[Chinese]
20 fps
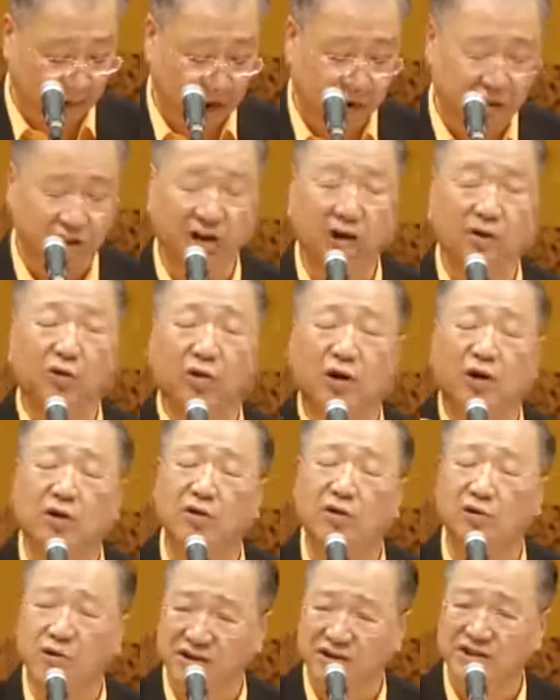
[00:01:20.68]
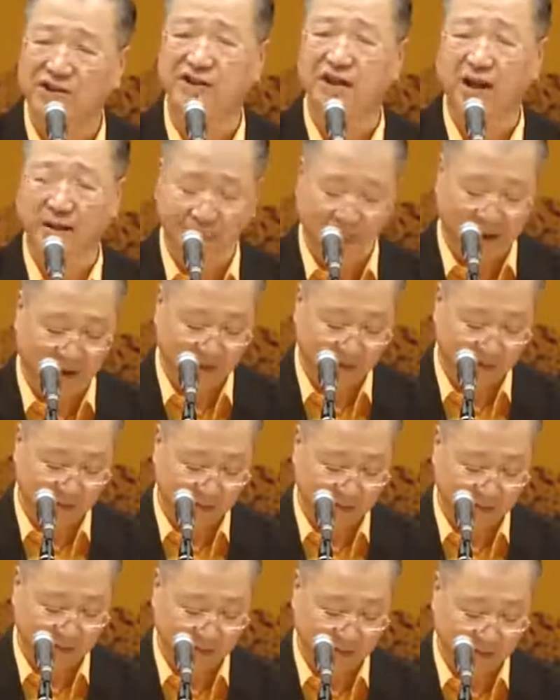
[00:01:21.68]
知道罗侯罗是谁吗？
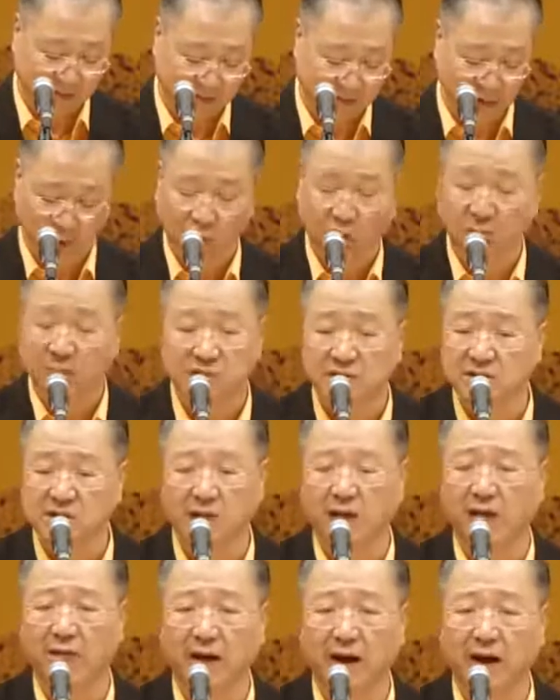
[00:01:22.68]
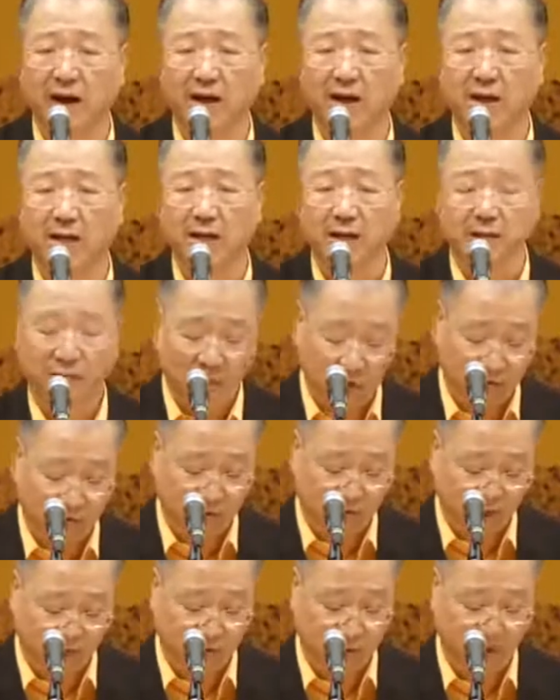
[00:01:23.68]
嗯，我不知道啊。我
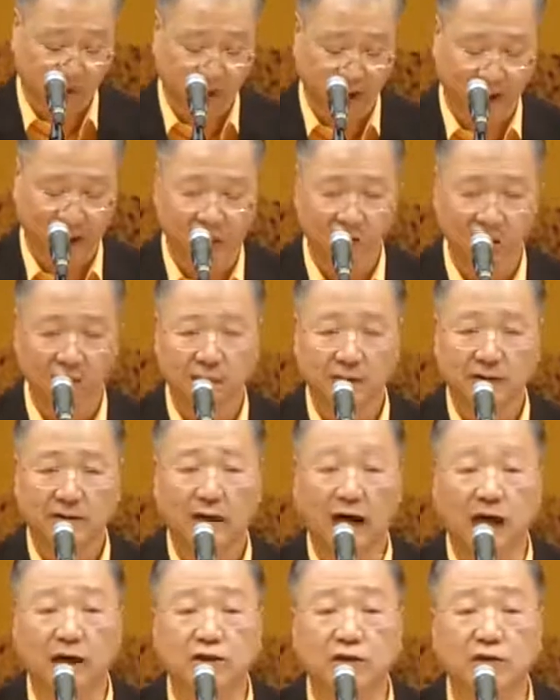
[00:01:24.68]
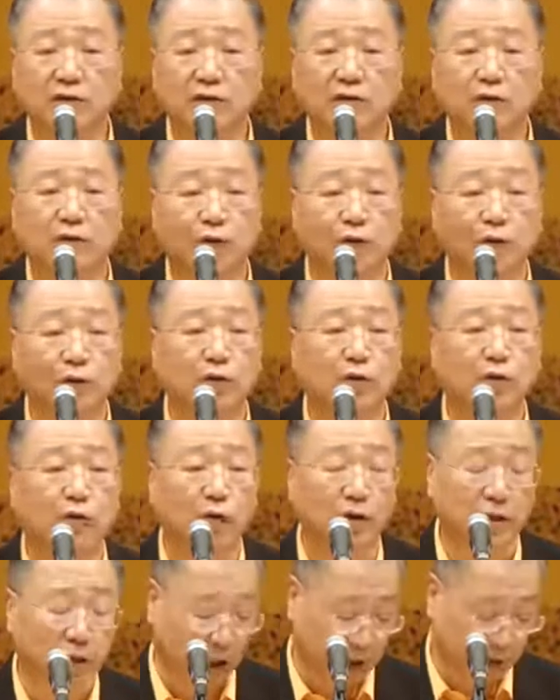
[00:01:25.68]
告诉你。”他是佛陀
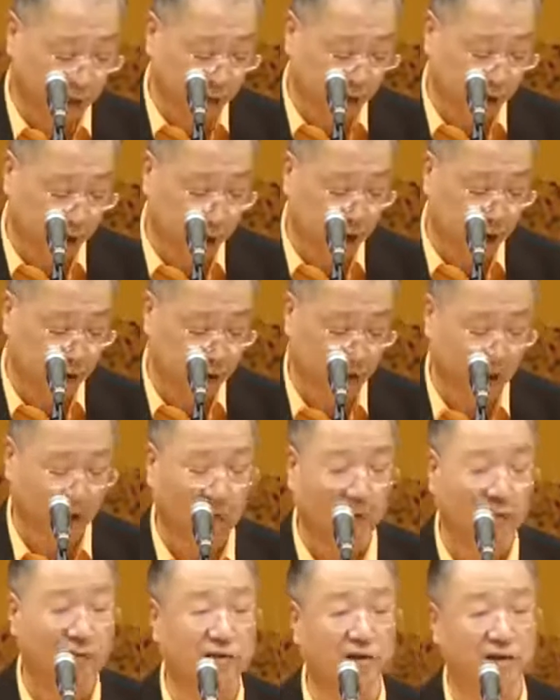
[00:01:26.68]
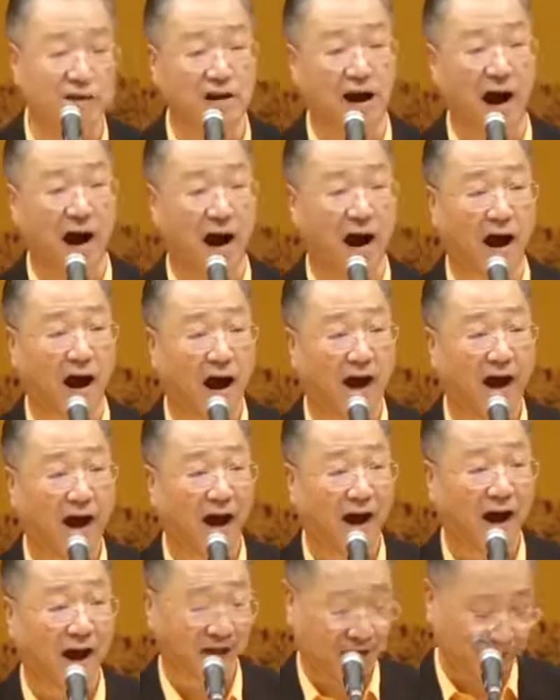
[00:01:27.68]
的亲儿子啊！
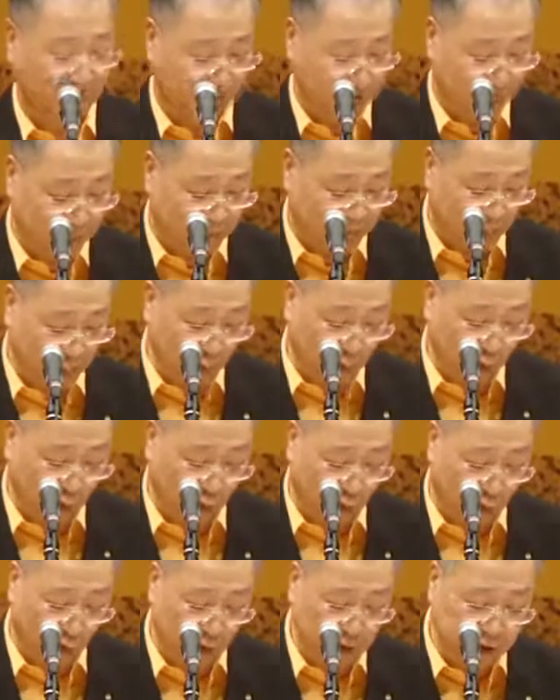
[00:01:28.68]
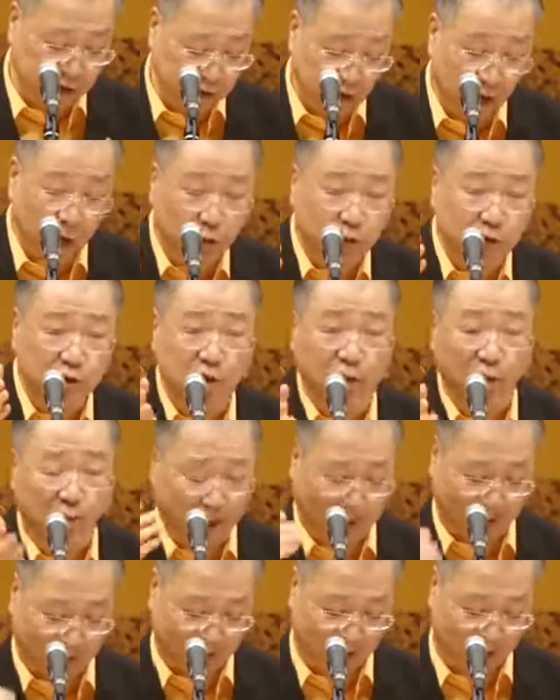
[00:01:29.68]
佛陀教授
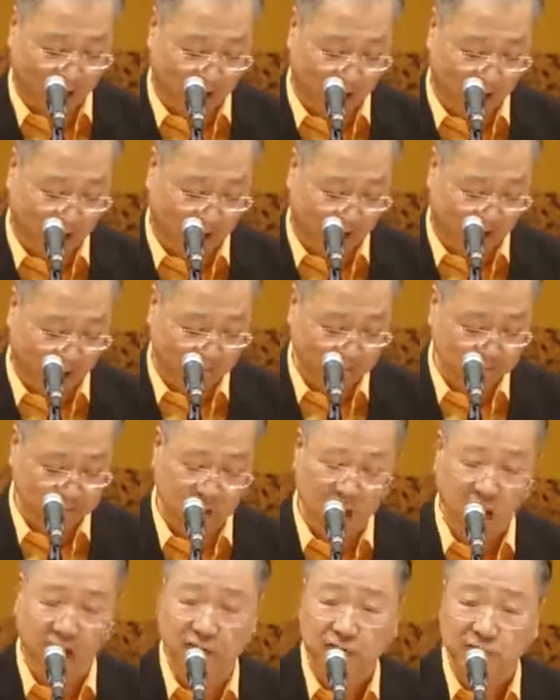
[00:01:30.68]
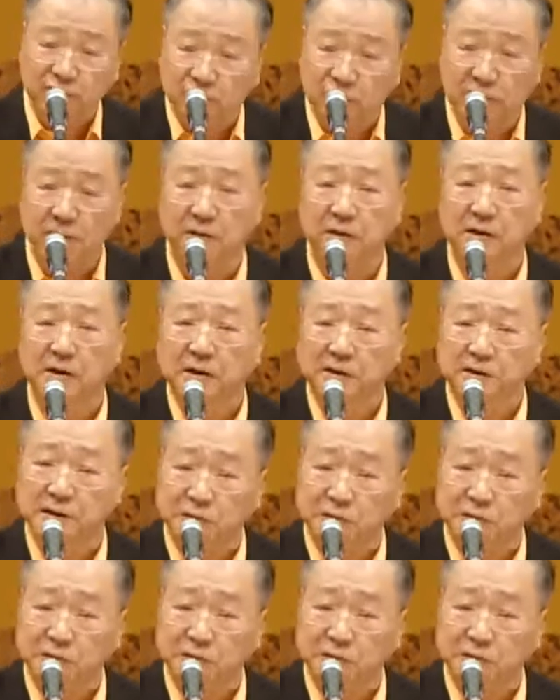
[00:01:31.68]
给他的肯定是